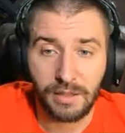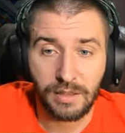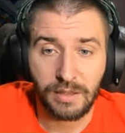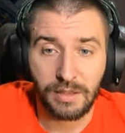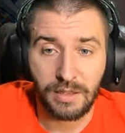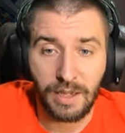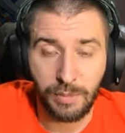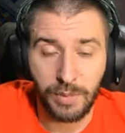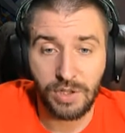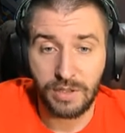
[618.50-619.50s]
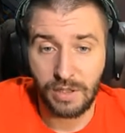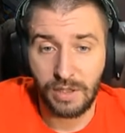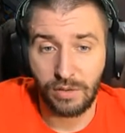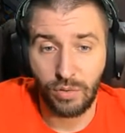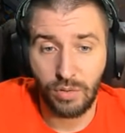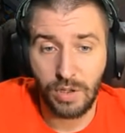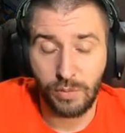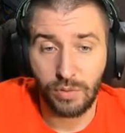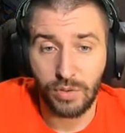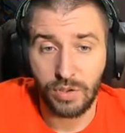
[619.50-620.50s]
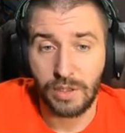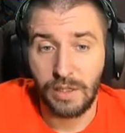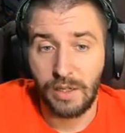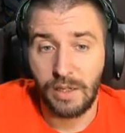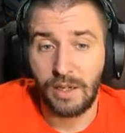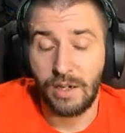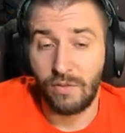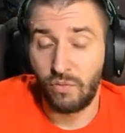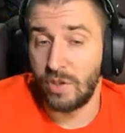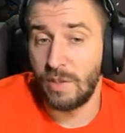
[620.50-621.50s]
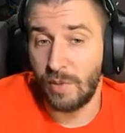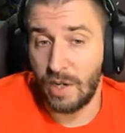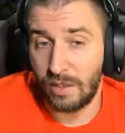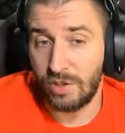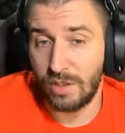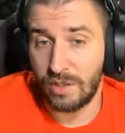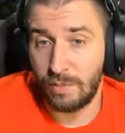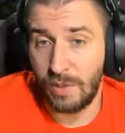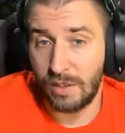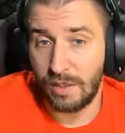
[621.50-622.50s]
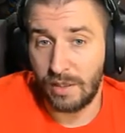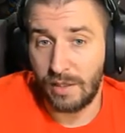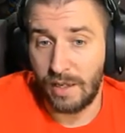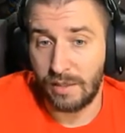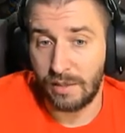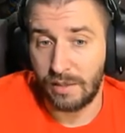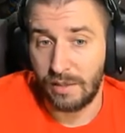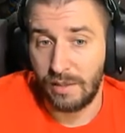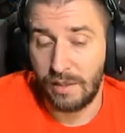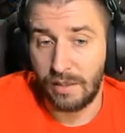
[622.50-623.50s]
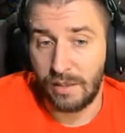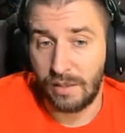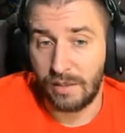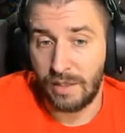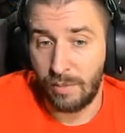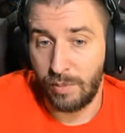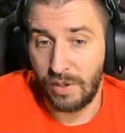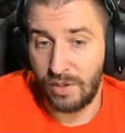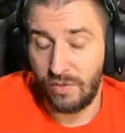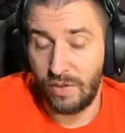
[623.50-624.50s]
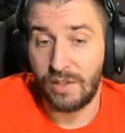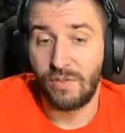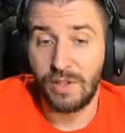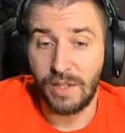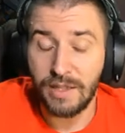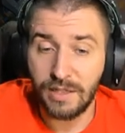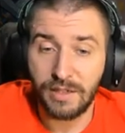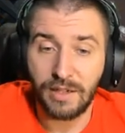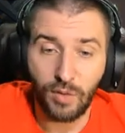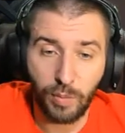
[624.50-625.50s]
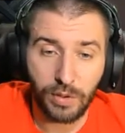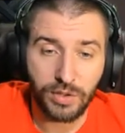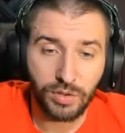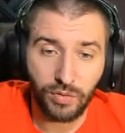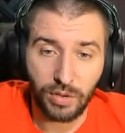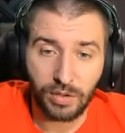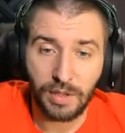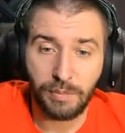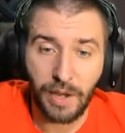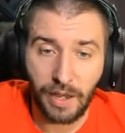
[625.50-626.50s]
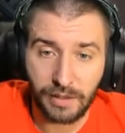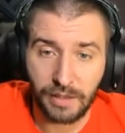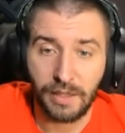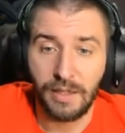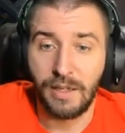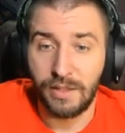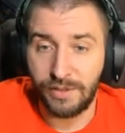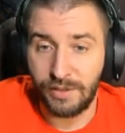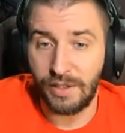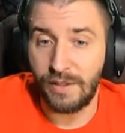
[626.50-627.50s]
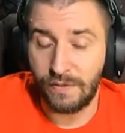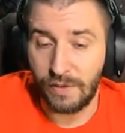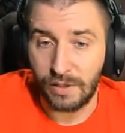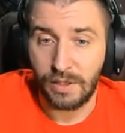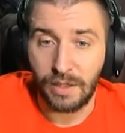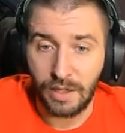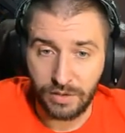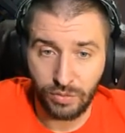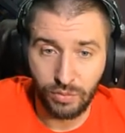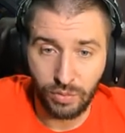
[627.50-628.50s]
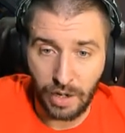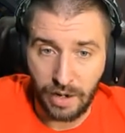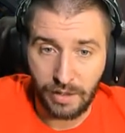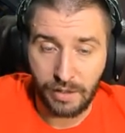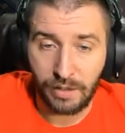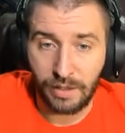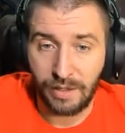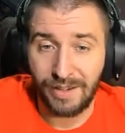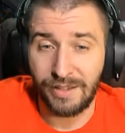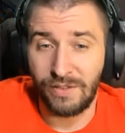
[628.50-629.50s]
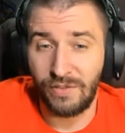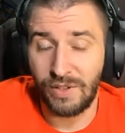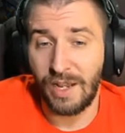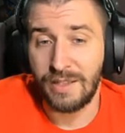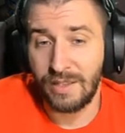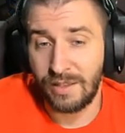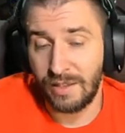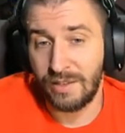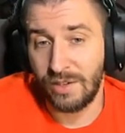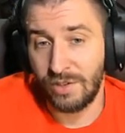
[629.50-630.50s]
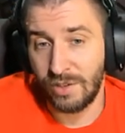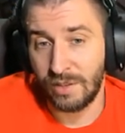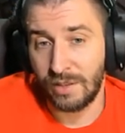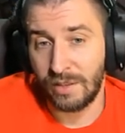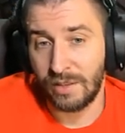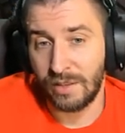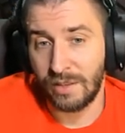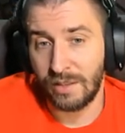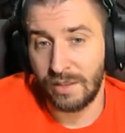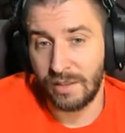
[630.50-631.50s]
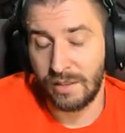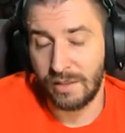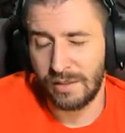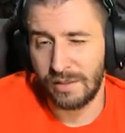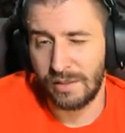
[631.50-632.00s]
а, я, мы сейчас их откроем тоже. 8 карточек смены таланта. Там было 2. 12 коробок, 4 и 5. Трифит, Асура, 12 а, тысяч э,